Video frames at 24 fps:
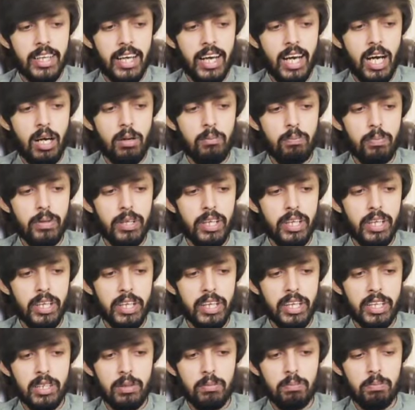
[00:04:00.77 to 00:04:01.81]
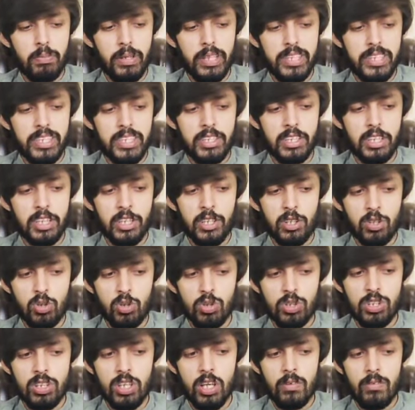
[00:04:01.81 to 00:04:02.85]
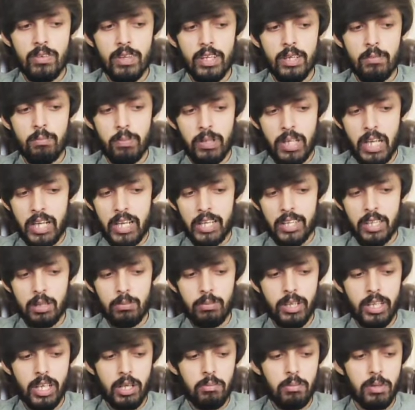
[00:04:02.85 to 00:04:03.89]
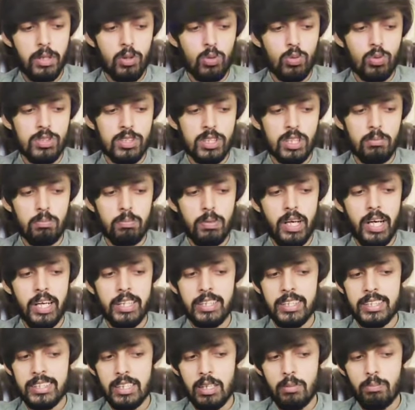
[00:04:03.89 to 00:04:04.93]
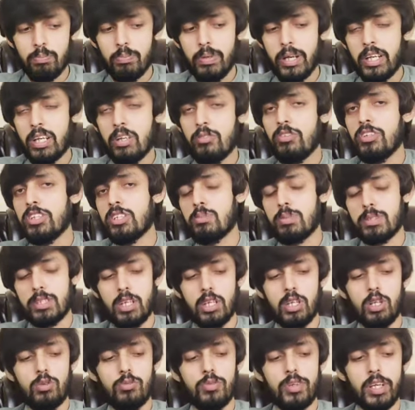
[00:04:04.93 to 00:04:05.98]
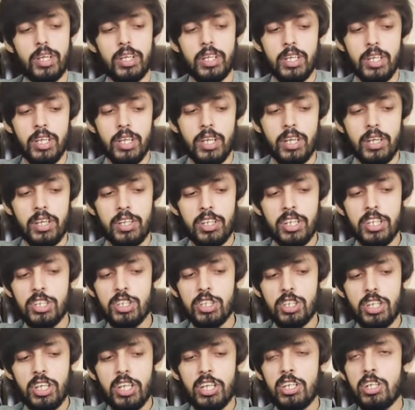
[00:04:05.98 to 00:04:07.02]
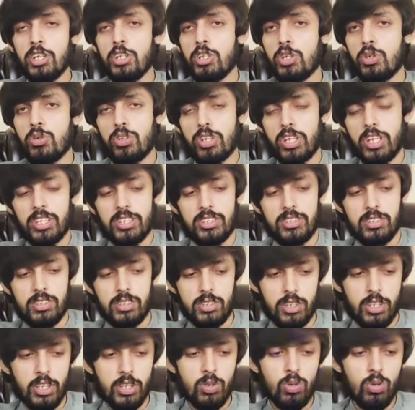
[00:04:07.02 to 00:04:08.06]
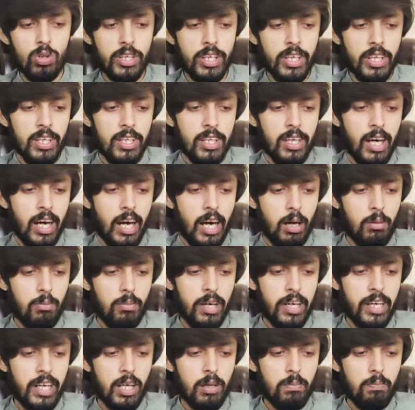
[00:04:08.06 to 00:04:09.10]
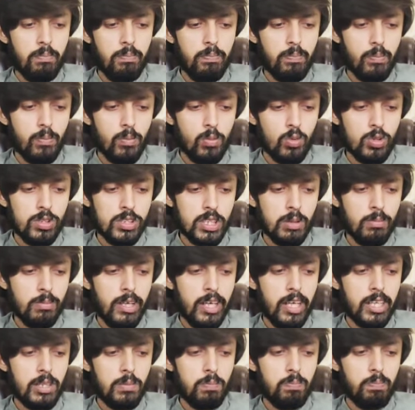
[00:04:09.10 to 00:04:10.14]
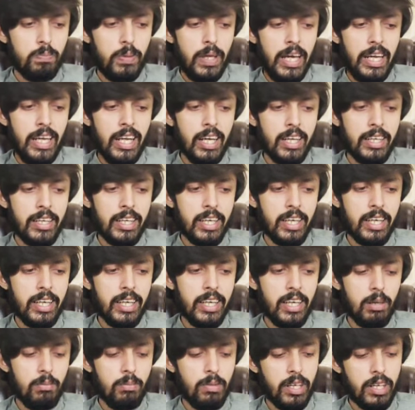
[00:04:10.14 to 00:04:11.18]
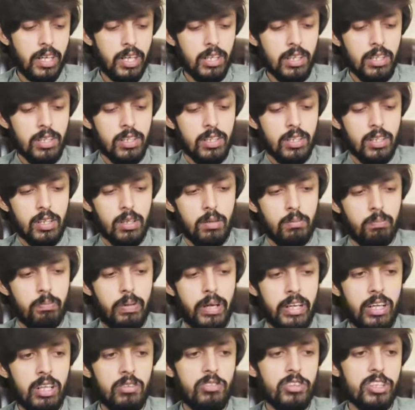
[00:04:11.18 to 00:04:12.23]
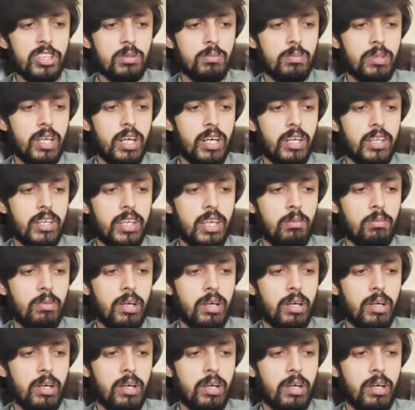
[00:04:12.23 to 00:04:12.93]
यहाँ पे एक बेसिक इंट्रो दिया हुआ है बनाना के बारे में उसके बाद इसने बेनिफिट्स बताए हमें रिच इन न्यूट्रिएंट्स ठीक हो गया हमारा उसके बाद पहला क्या है हमारा बेनिफिट्स में आके